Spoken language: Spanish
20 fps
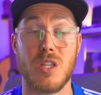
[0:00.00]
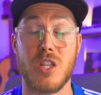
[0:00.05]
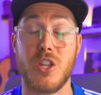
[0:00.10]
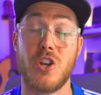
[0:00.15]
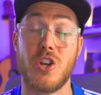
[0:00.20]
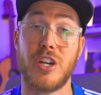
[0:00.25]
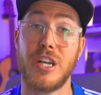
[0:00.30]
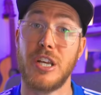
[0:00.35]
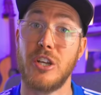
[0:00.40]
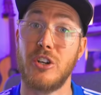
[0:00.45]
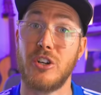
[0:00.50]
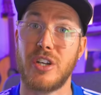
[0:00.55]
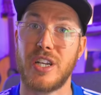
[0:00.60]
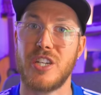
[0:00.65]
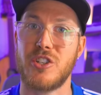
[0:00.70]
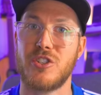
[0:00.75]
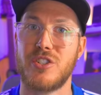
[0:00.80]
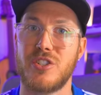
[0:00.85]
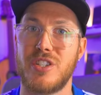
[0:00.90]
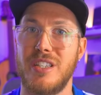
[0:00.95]
no creo que
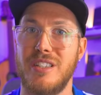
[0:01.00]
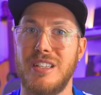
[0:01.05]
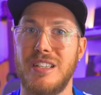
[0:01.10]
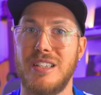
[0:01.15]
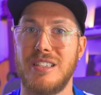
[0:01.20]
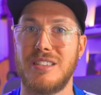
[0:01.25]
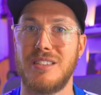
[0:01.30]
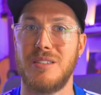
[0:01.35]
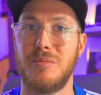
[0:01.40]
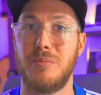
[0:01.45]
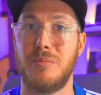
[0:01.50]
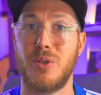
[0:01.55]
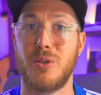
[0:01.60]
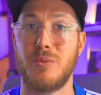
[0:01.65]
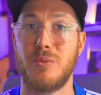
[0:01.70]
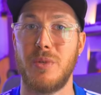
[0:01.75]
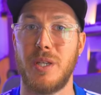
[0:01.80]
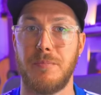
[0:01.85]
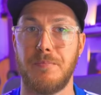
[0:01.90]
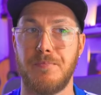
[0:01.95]
ellos se interesen por
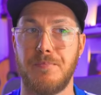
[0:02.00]
mí.